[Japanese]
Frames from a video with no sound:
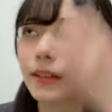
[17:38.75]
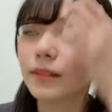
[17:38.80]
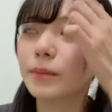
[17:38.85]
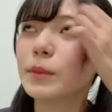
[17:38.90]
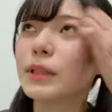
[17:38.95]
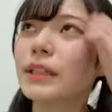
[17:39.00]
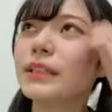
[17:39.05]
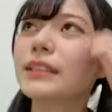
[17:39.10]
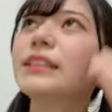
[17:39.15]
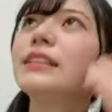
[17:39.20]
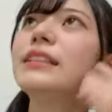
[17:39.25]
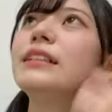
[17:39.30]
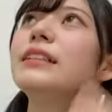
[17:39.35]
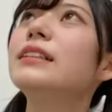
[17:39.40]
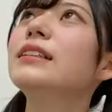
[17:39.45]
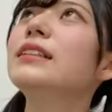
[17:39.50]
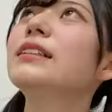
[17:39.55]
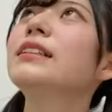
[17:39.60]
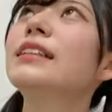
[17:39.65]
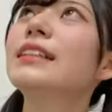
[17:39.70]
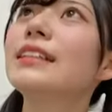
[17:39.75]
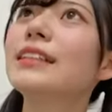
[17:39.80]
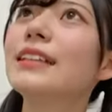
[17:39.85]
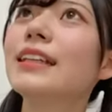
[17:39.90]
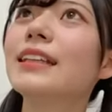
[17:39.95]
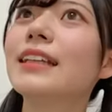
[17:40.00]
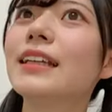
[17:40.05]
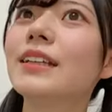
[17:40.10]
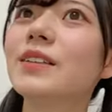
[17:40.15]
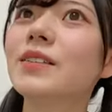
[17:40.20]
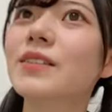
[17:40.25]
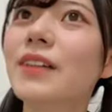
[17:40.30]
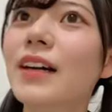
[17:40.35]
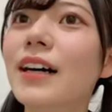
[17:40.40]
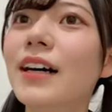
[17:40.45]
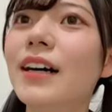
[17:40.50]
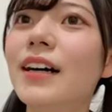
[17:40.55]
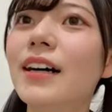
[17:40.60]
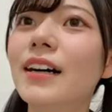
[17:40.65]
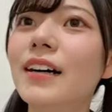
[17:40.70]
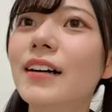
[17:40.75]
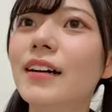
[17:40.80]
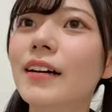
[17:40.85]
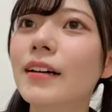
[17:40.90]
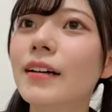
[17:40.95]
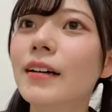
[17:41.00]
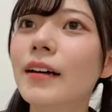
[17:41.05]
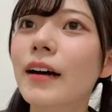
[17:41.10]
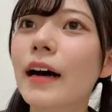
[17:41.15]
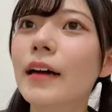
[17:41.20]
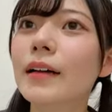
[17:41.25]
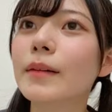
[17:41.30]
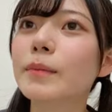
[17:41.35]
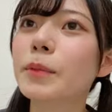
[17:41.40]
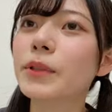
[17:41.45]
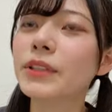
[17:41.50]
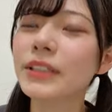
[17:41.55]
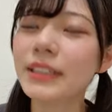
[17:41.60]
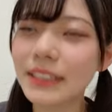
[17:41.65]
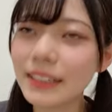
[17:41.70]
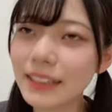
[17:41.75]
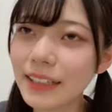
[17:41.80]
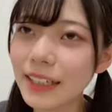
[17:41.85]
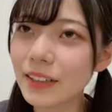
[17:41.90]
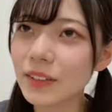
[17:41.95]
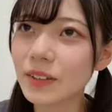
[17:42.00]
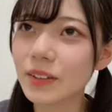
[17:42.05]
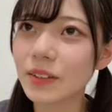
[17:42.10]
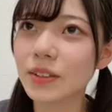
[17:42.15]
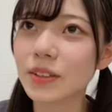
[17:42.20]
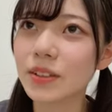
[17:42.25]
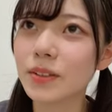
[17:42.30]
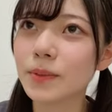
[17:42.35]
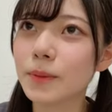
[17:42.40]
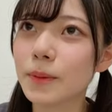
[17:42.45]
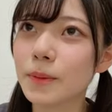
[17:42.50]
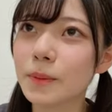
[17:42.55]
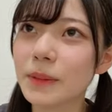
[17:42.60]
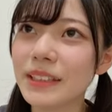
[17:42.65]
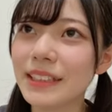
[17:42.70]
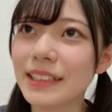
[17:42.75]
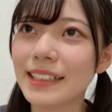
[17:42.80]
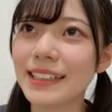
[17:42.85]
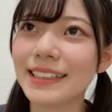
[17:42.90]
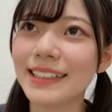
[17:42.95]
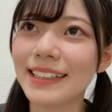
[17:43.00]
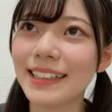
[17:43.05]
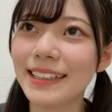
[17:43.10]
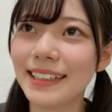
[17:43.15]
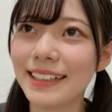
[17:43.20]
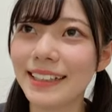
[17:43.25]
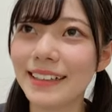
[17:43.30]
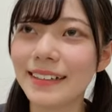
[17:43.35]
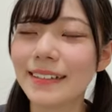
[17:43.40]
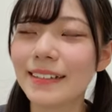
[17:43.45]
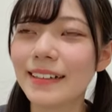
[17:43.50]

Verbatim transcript: 昔聴いてたのはあポニーテールとシュシュもめっちゃ聴いてた